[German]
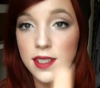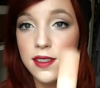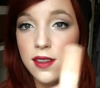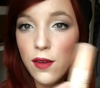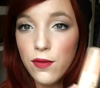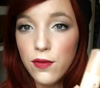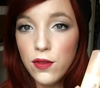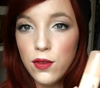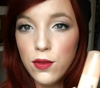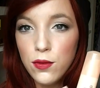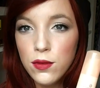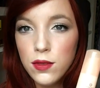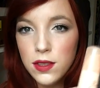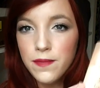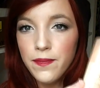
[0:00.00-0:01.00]
Soft
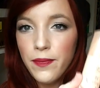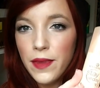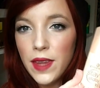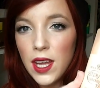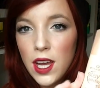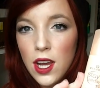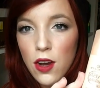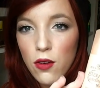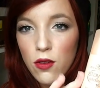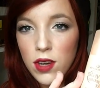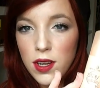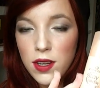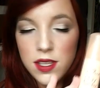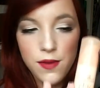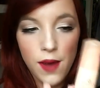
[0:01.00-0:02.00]
Nude. Und
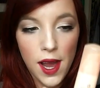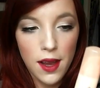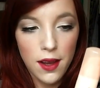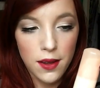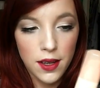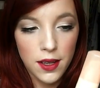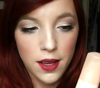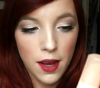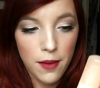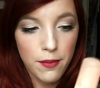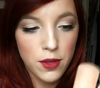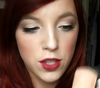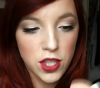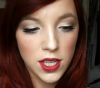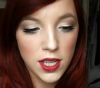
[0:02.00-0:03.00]
die zwei äh,
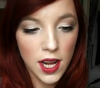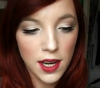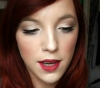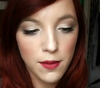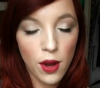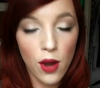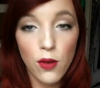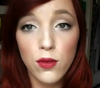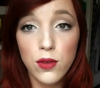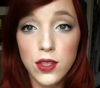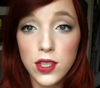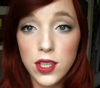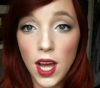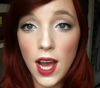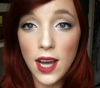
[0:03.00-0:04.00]
mischte ich dann immer und
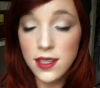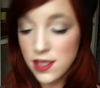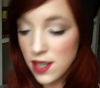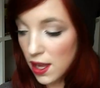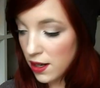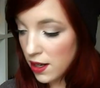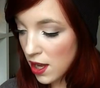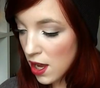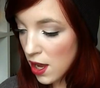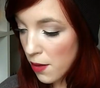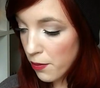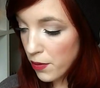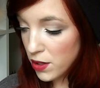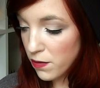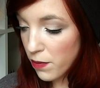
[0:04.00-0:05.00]
trage sie dann
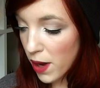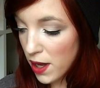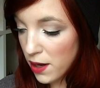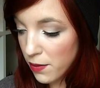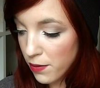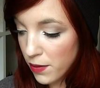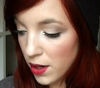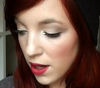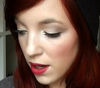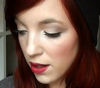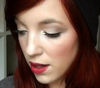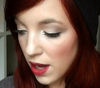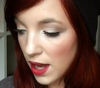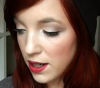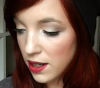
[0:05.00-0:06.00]
mit meinem äh,
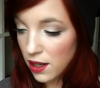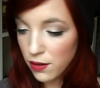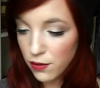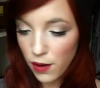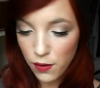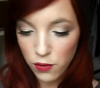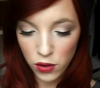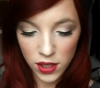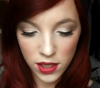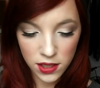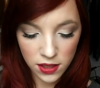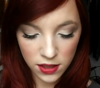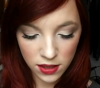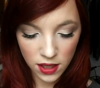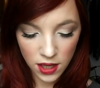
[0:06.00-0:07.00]
anderen
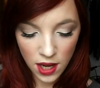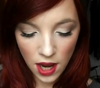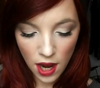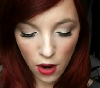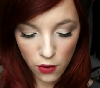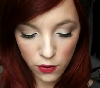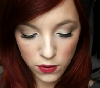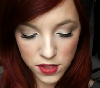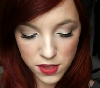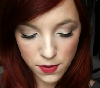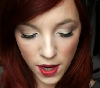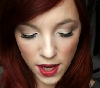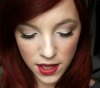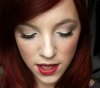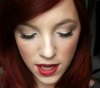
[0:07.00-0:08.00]
Favoriten auf, und
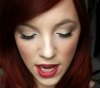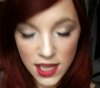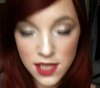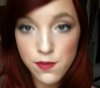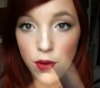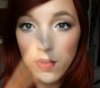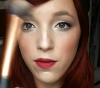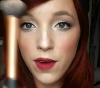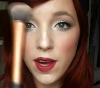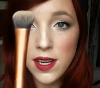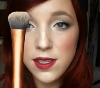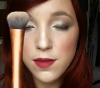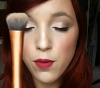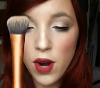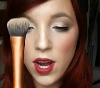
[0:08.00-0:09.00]
zwar den Expert
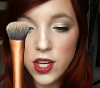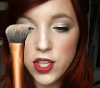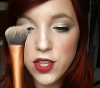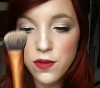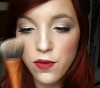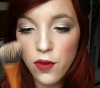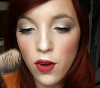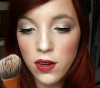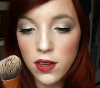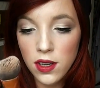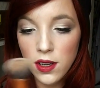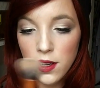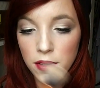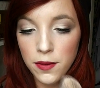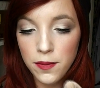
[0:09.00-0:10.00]
Face Brush von
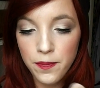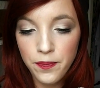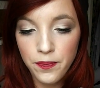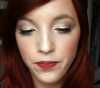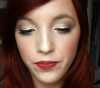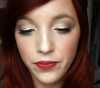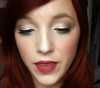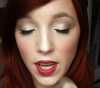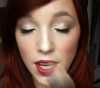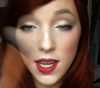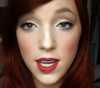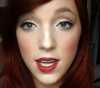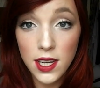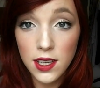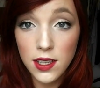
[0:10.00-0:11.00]
ähm,
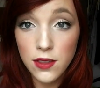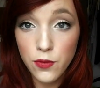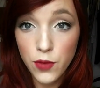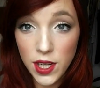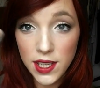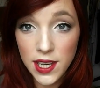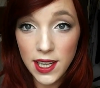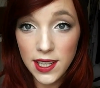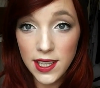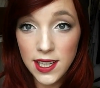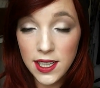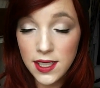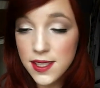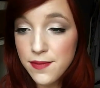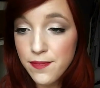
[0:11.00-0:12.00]
Real
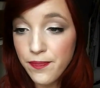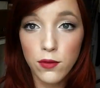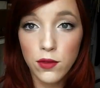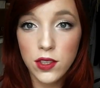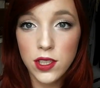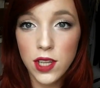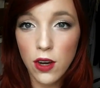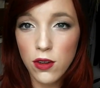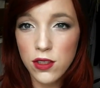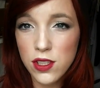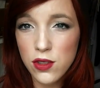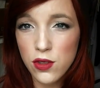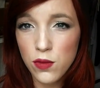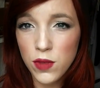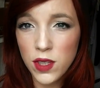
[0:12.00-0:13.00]
Techniques und der kostet
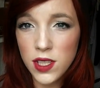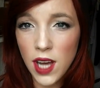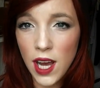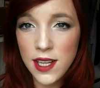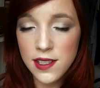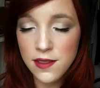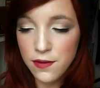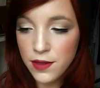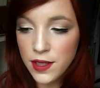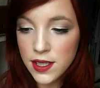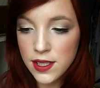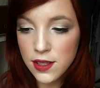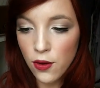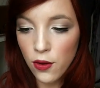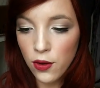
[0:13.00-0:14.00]
so um die 13,
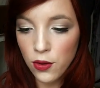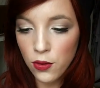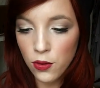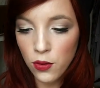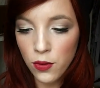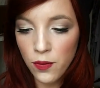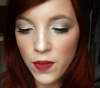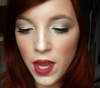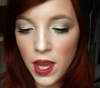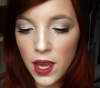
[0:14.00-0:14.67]
14 Euro,